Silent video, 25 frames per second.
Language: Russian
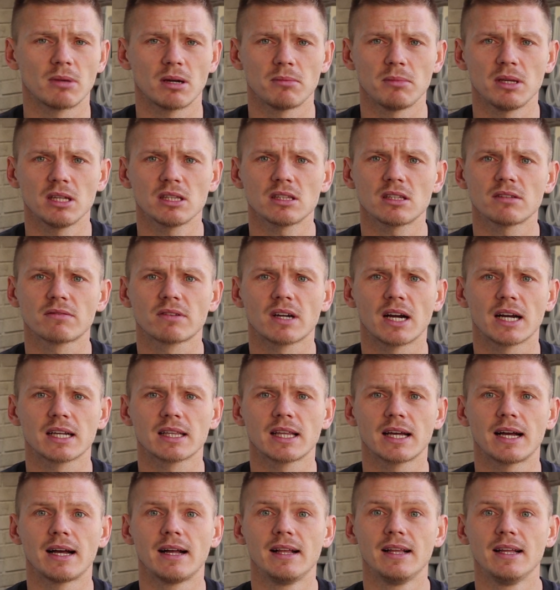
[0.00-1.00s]
моментов,
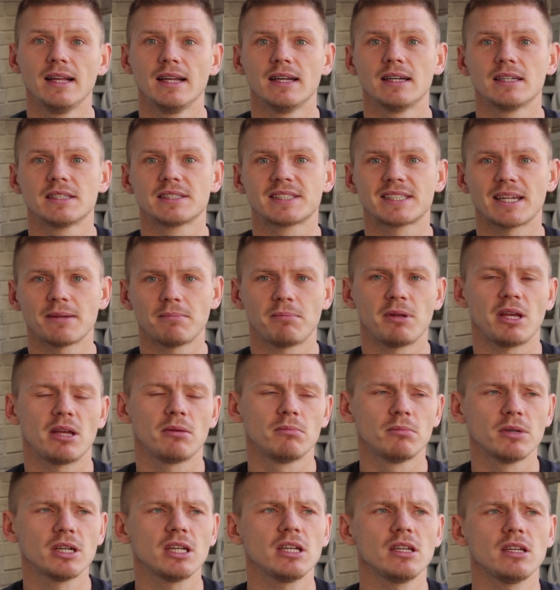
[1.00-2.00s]
когда забей
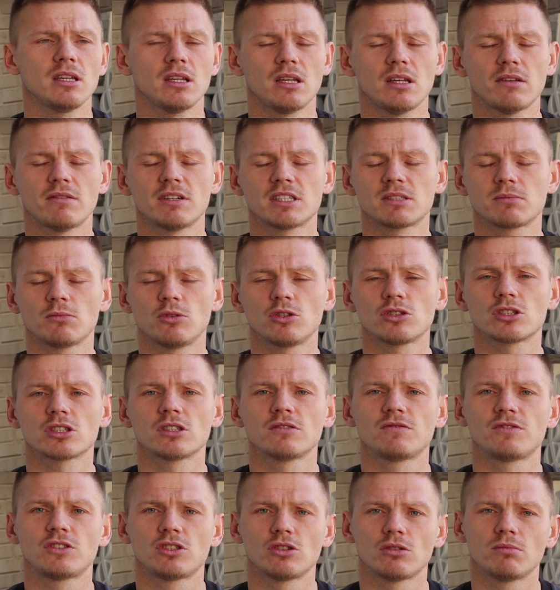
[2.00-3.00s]
мы, и,
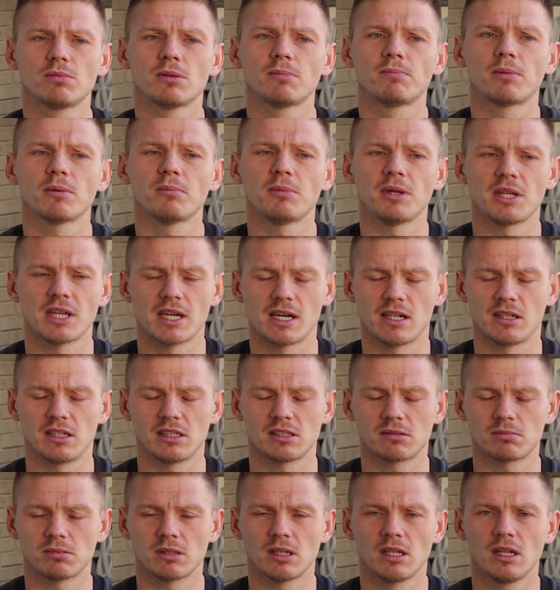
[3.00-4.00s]
возможно, все бы
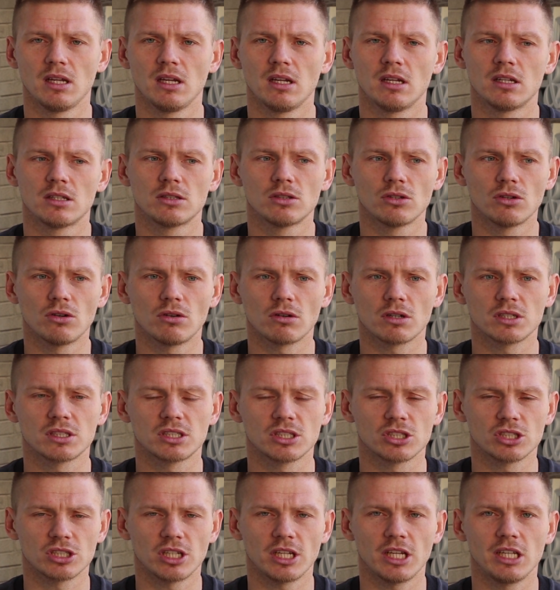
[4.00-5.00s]
поменялось бы. Но, к
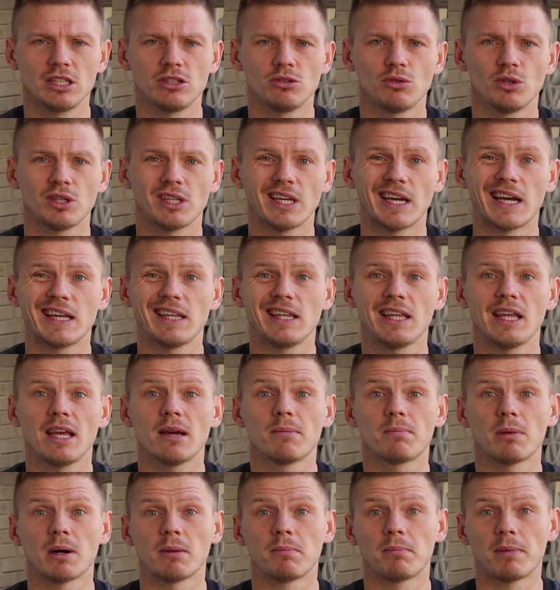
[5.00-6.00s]
сожалению, я
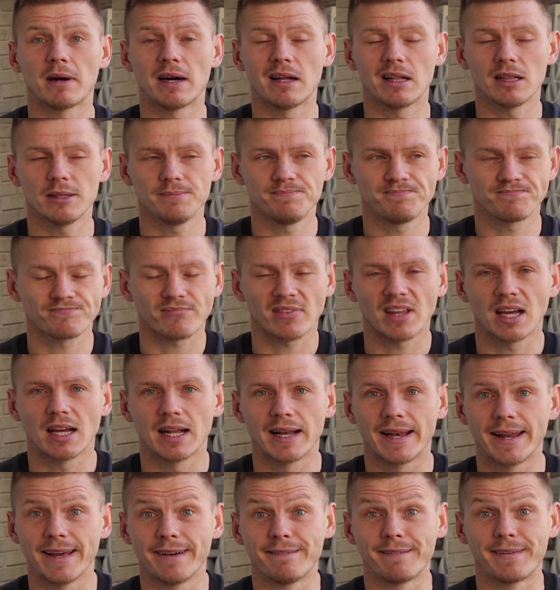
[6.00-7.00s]
не попал
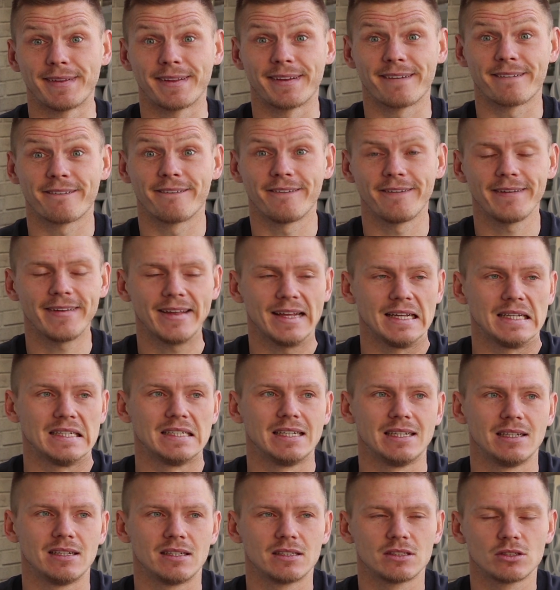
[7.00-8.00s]
левой ногой.
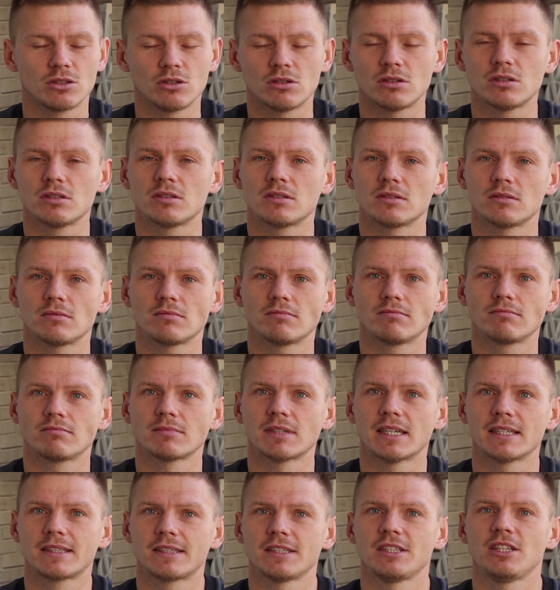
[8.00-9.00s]
Но
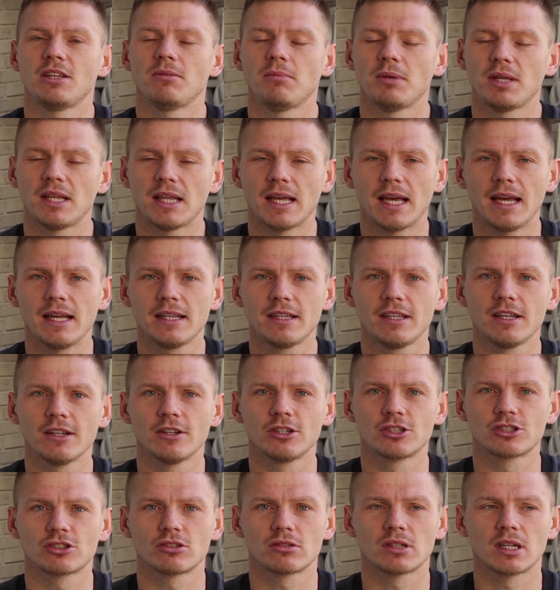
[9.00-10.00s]
это не меняет
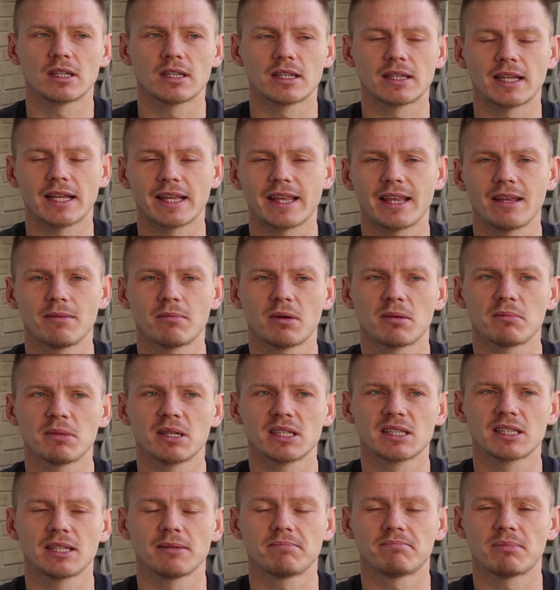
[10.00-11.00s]
дело, что надо такие
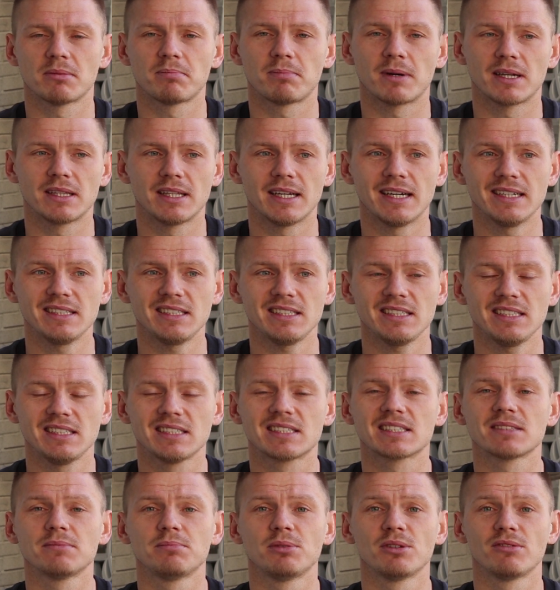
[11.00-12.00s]
моменты попадать и
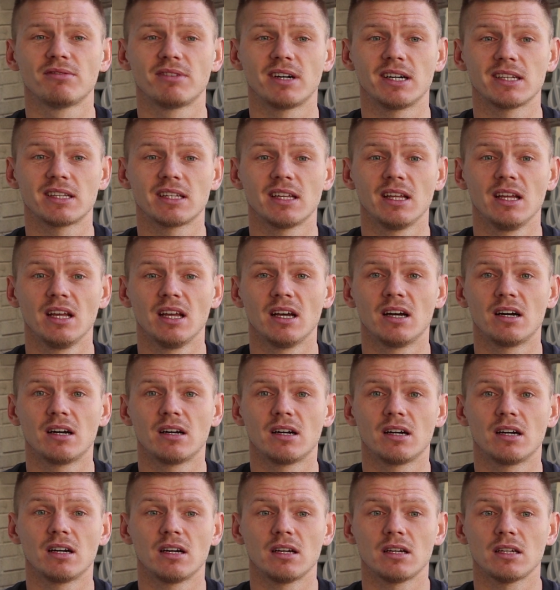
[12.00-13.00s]
забивать.
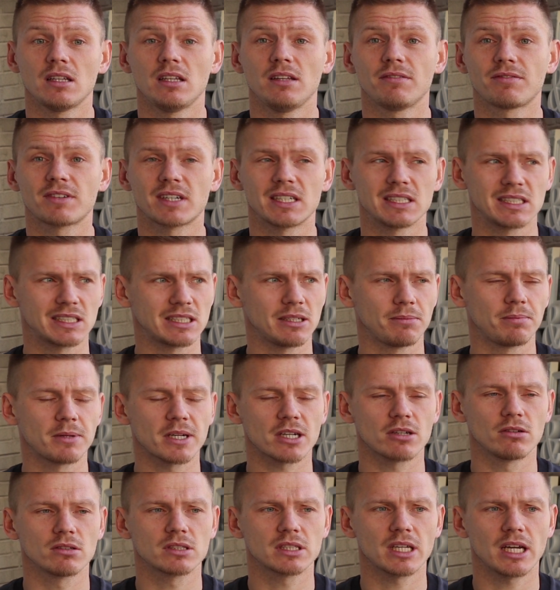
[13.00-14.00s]
А, и в конце
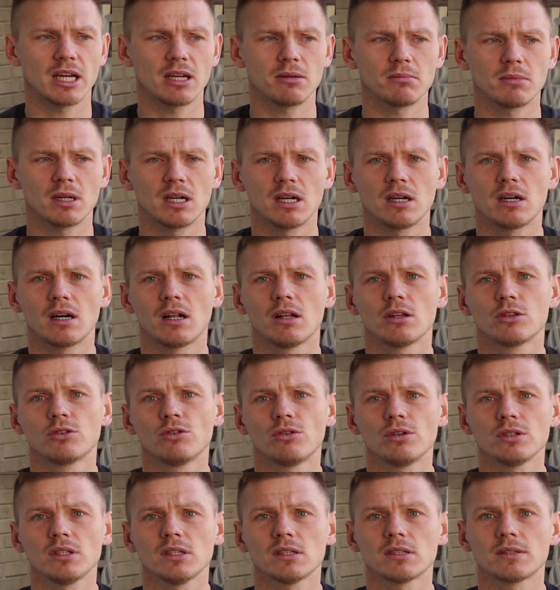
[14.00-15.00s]
первого тайма
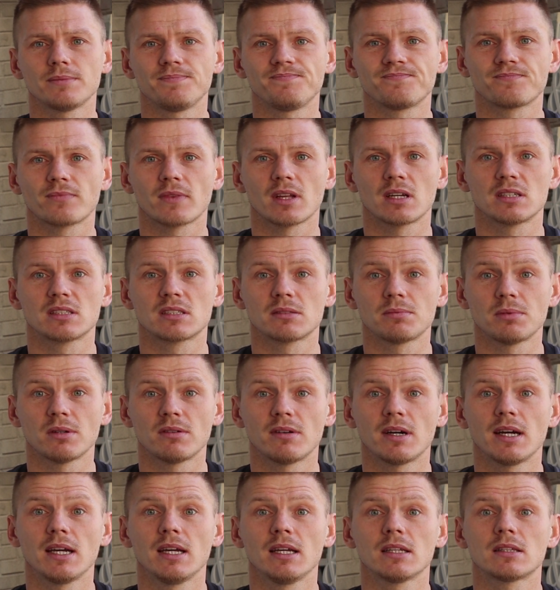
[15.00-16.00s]
Алдонин
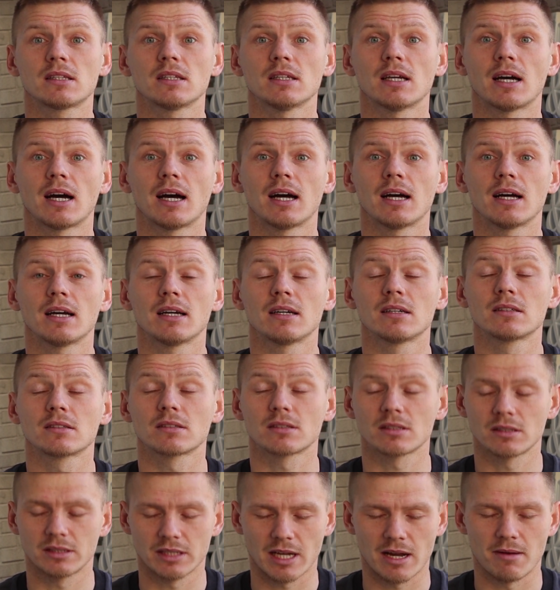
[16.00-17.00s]
забивает
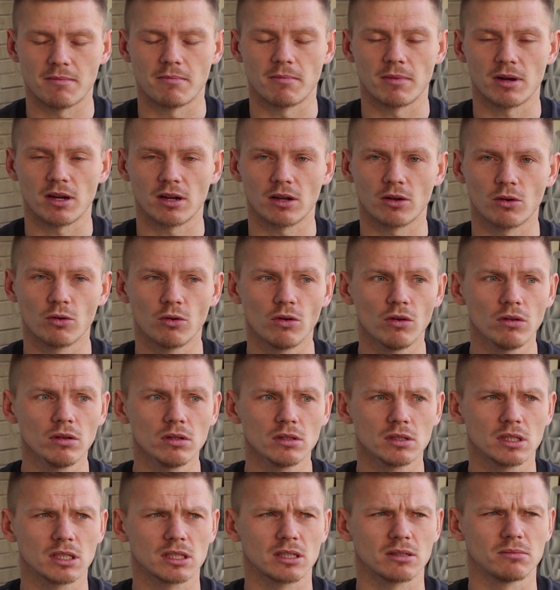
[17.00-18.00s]
нам
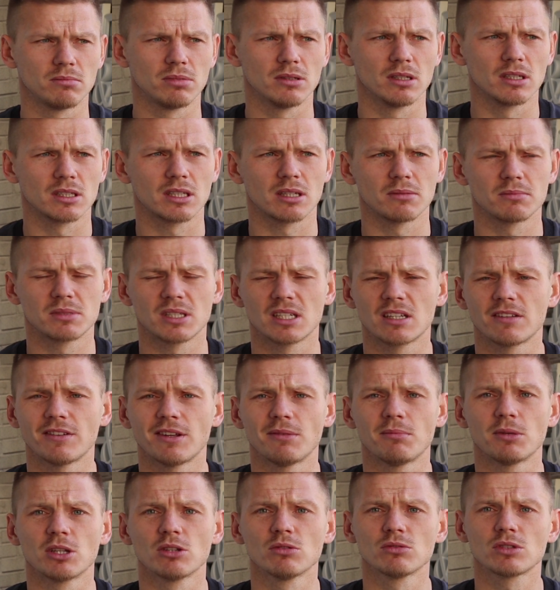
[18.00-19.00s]
гол, это было там за
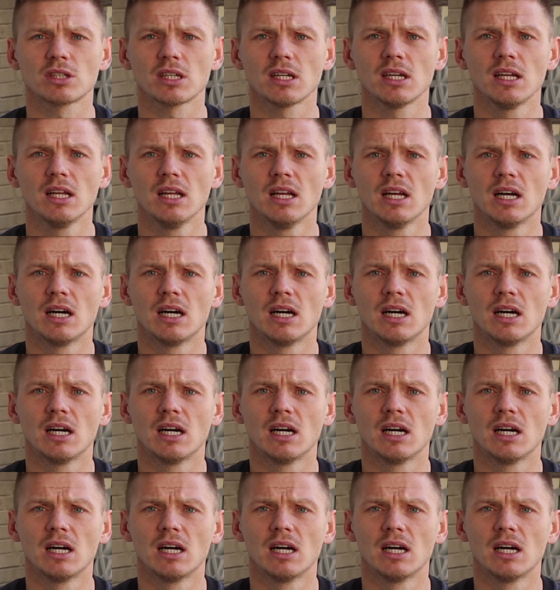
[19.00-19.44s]
две минуты,